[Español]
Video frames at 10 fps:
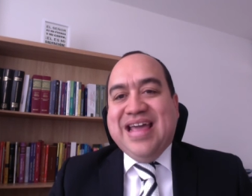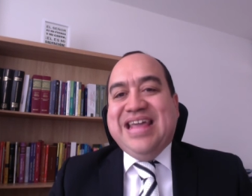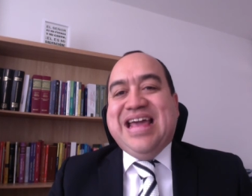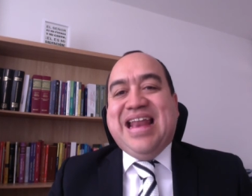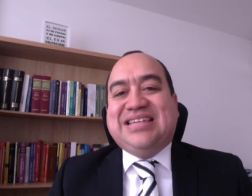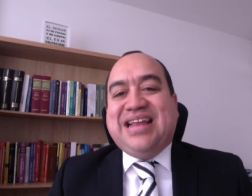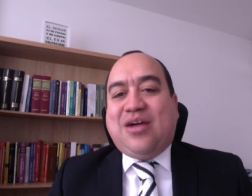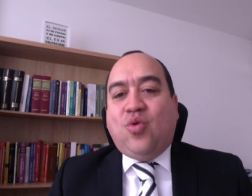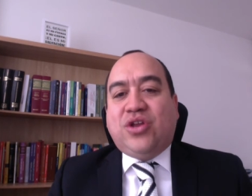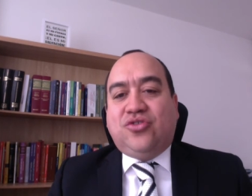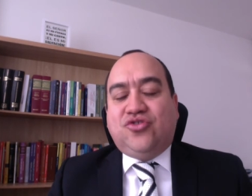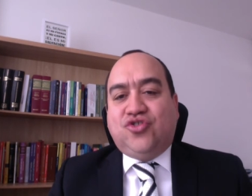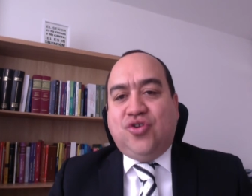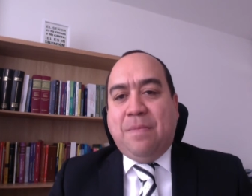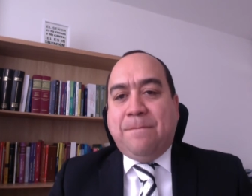Y al hacer
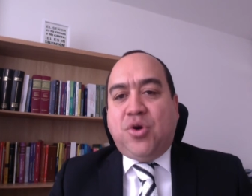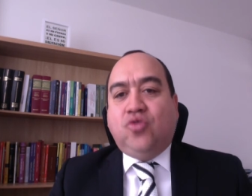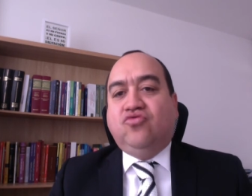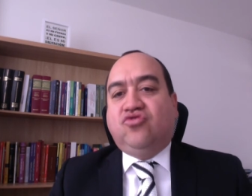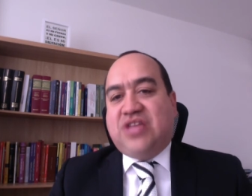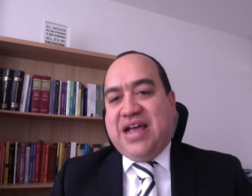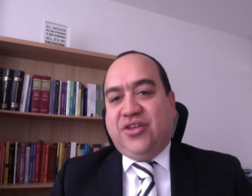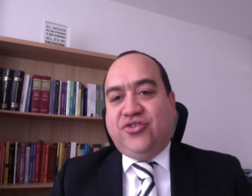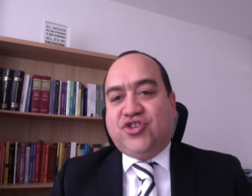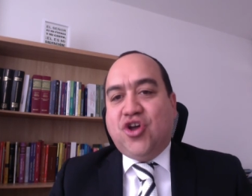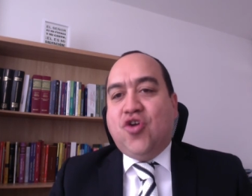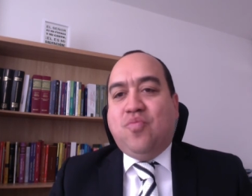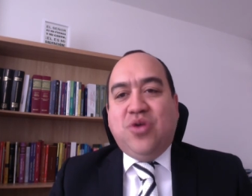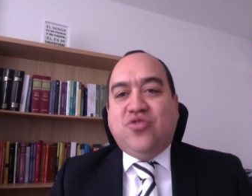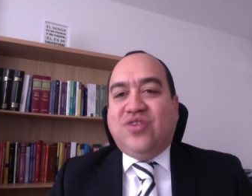acuerdos voluntarios,
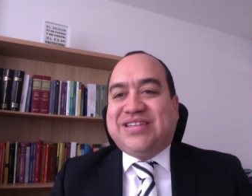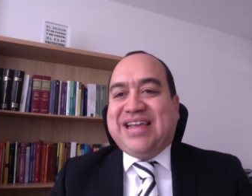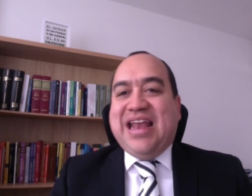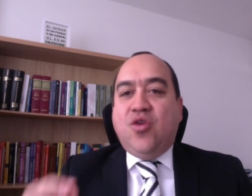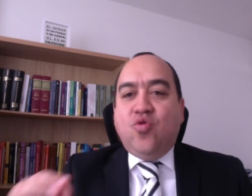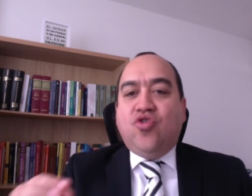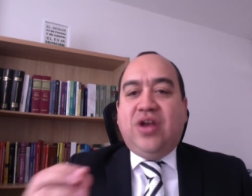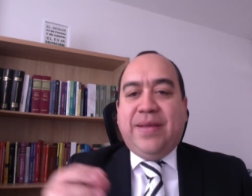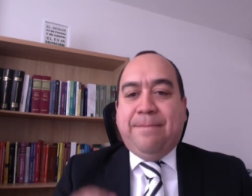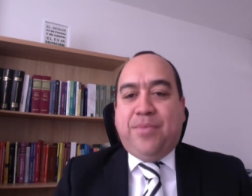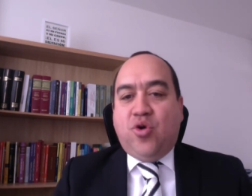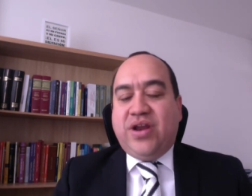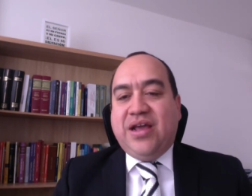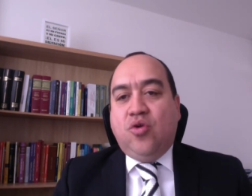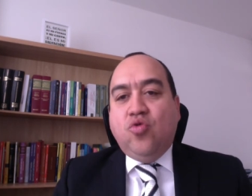pues no es que el uno le
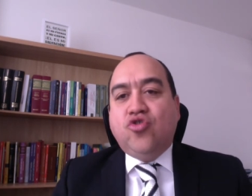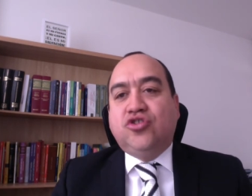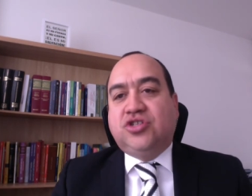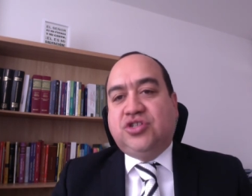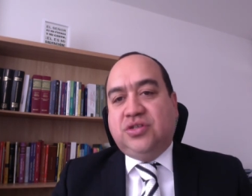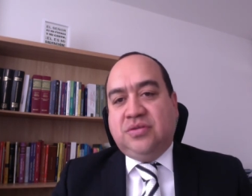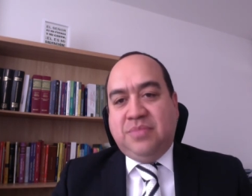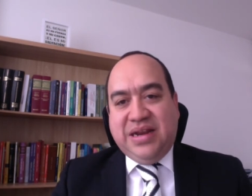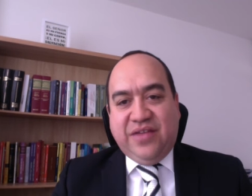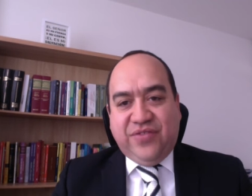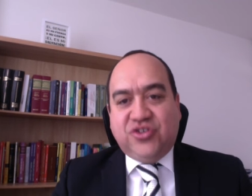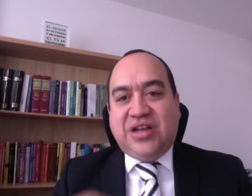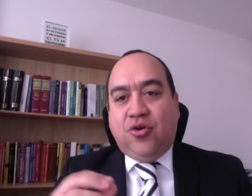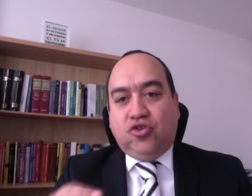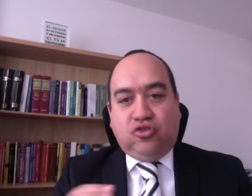impone unos beneficios
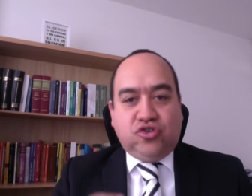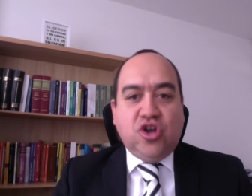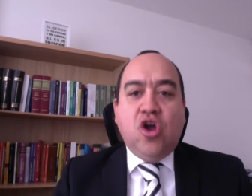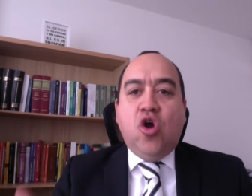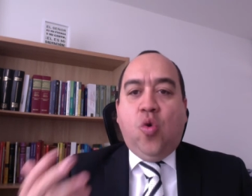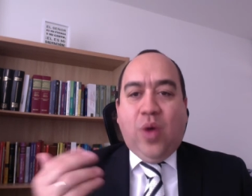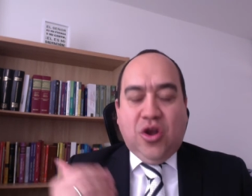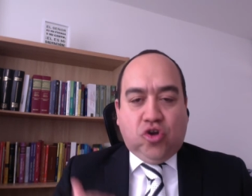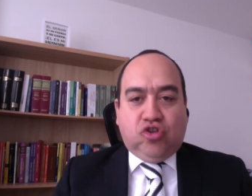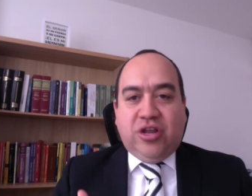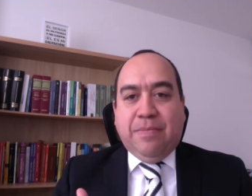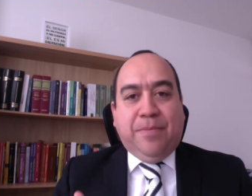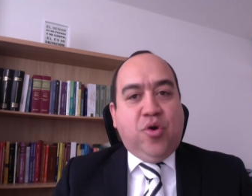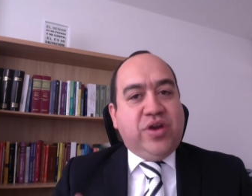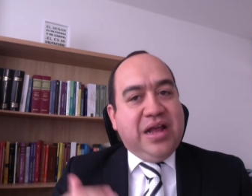a otros o el otro le
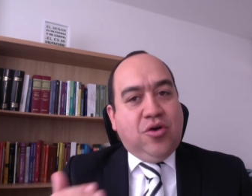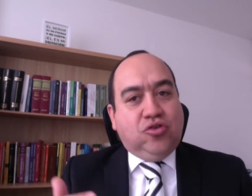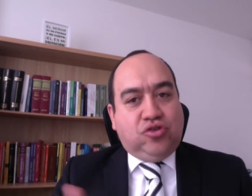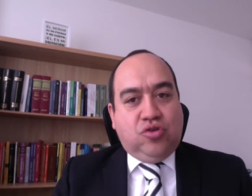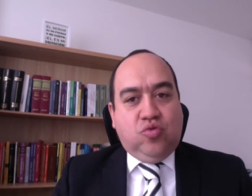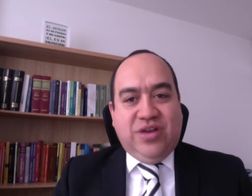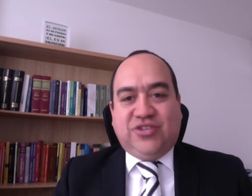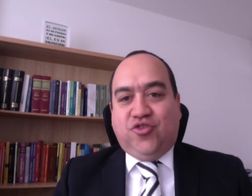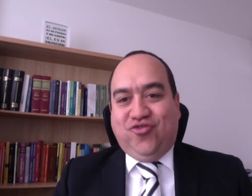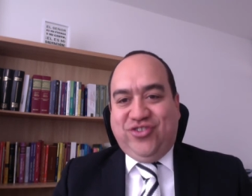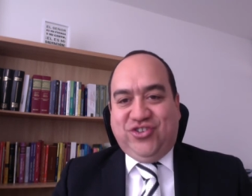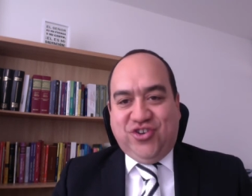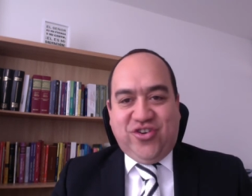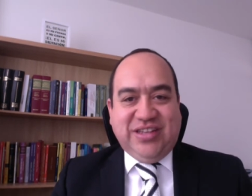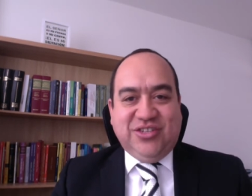impone a otro unas
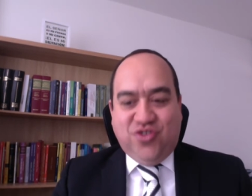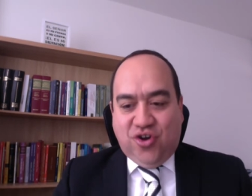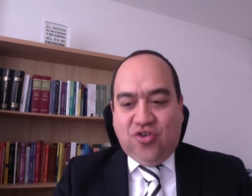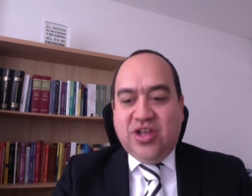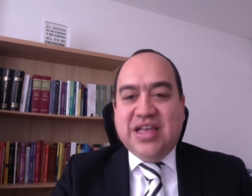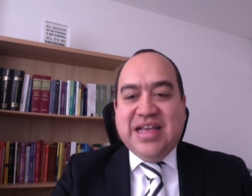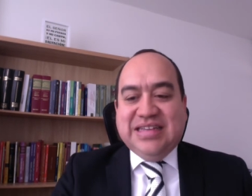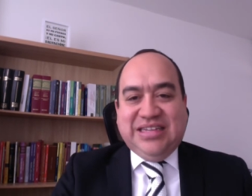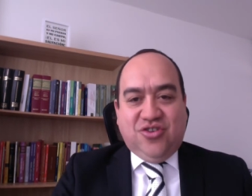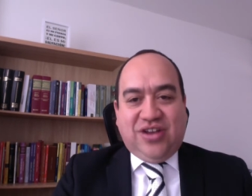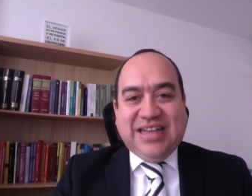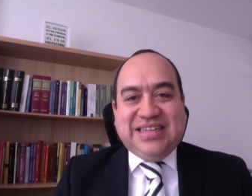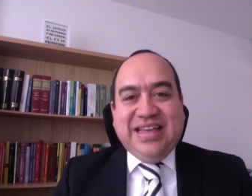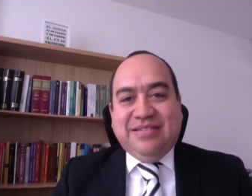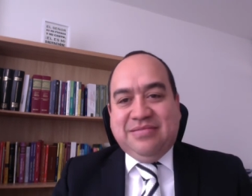condiciones. No, sino que
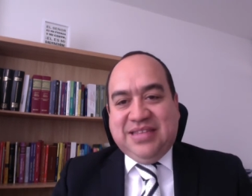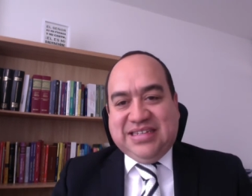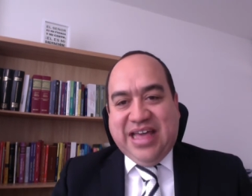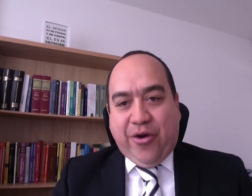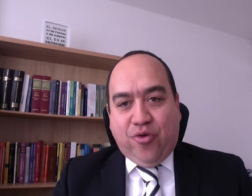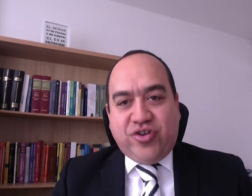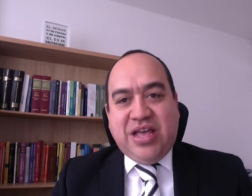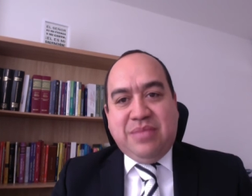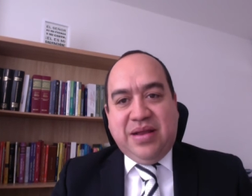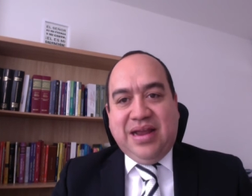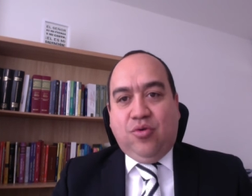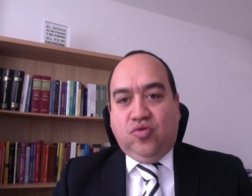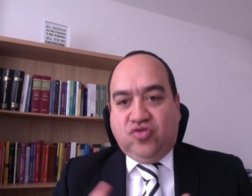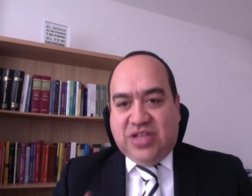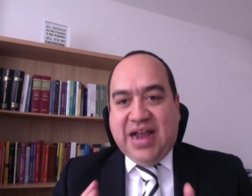se desarrolla de manera
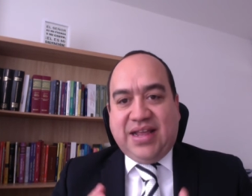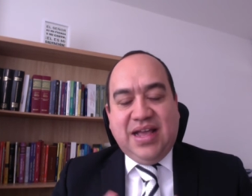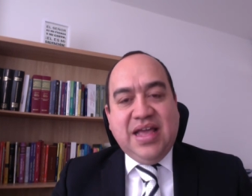voluntaria.